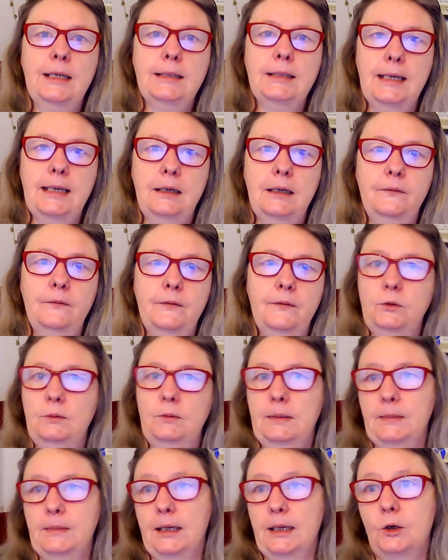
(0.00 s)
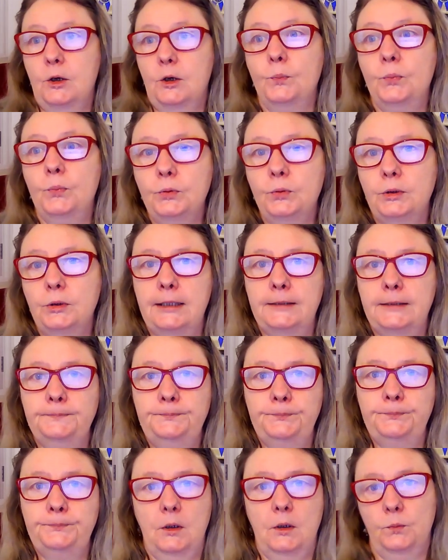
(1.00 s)
jak weszłam na komputer,
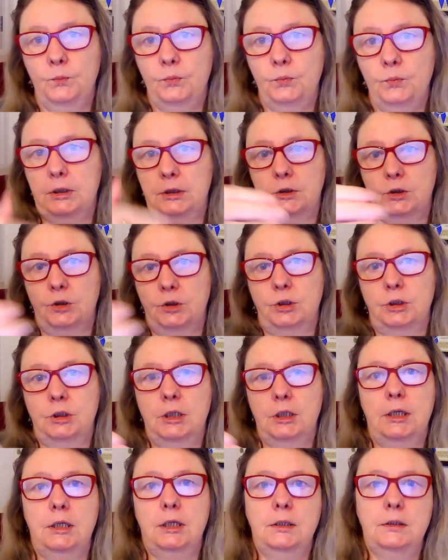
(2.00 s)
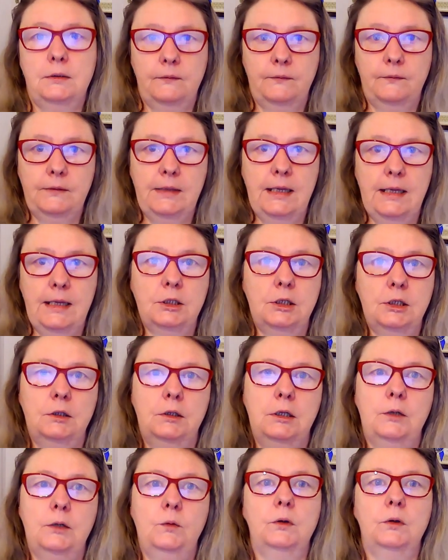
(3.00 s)
komputer troszeczkę jest w dalszej
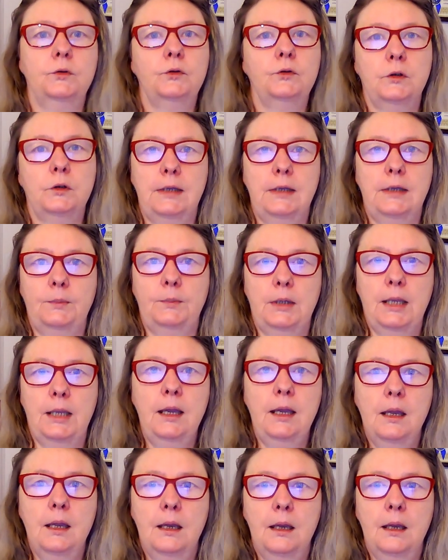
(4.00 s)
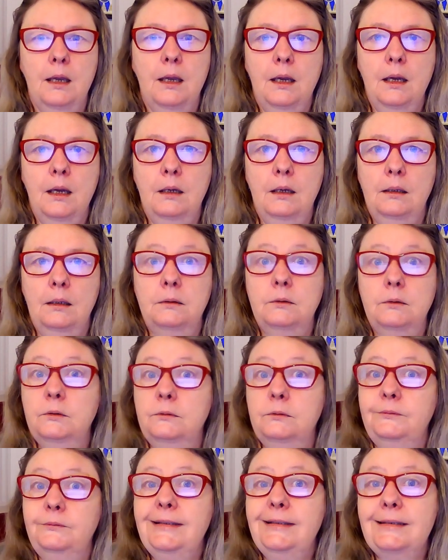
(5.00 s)
odległości ode mnie,
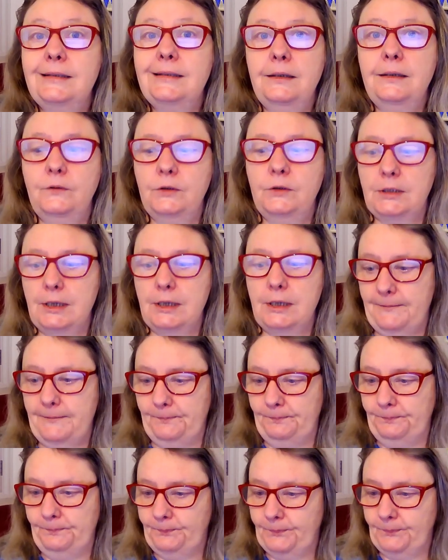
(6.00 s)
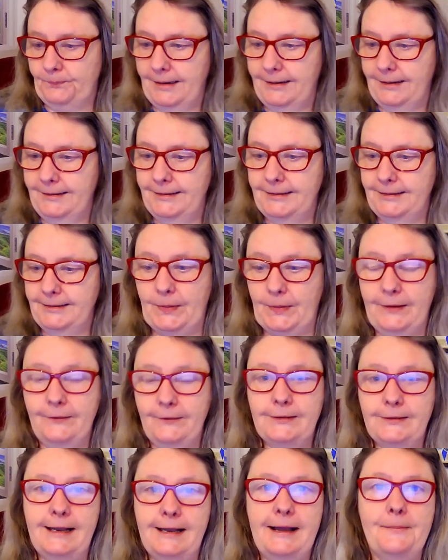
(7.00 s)
nic nie widziałam.
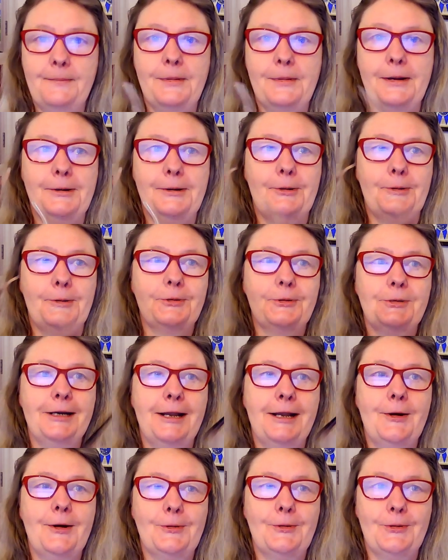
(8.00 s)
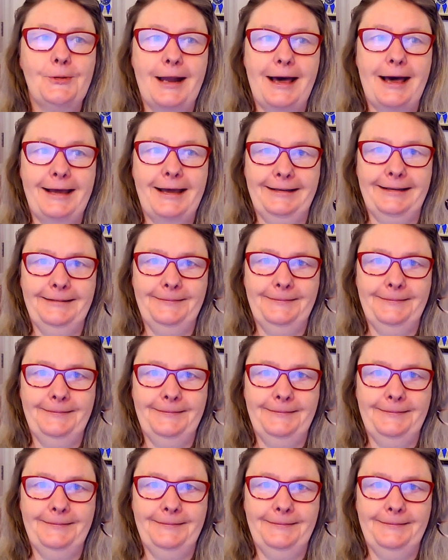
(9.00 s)
Sprawdzałam różne okulary,